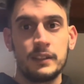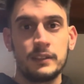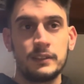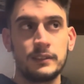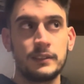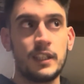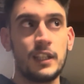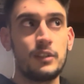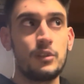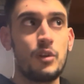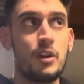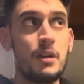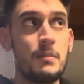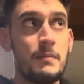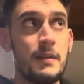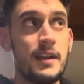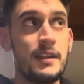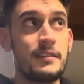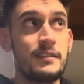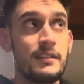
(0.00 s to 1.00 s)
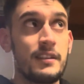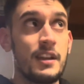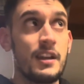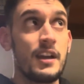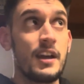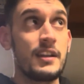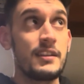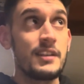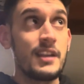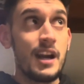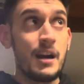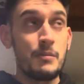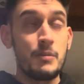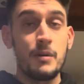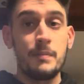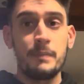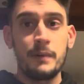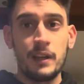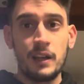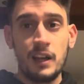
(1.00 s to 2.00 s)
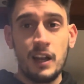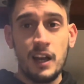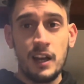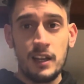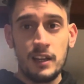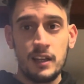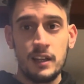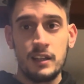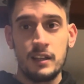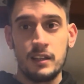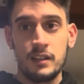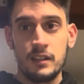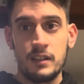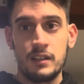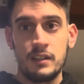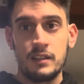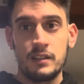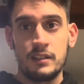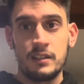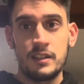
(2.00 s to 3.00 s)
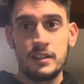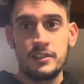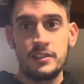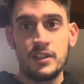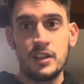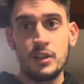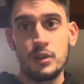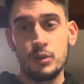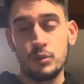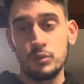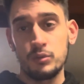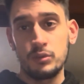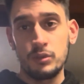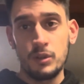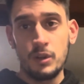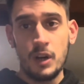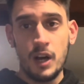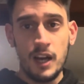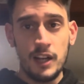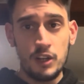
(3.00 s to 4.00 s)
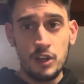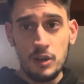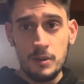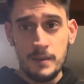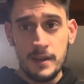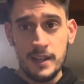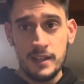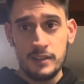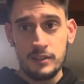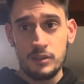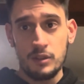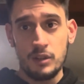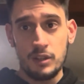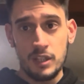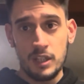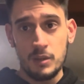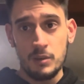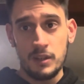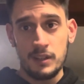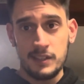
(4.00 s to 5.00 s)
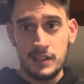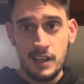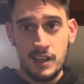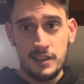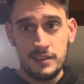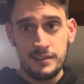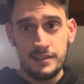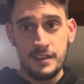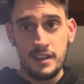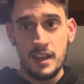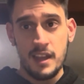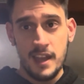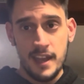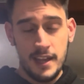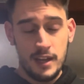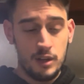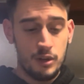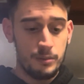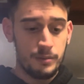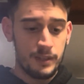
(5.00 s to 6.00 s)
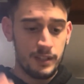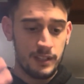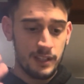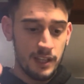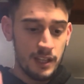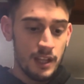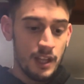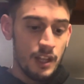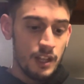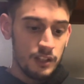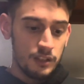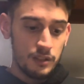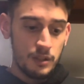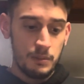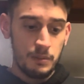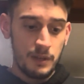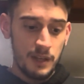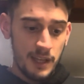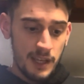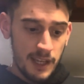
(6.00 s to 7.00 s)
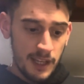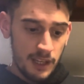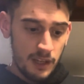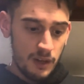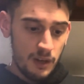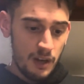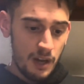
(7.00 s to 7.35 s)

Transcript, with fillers: naturalmente andiamo a parlare del secondo argomento riguardante Eco perché dopo Eco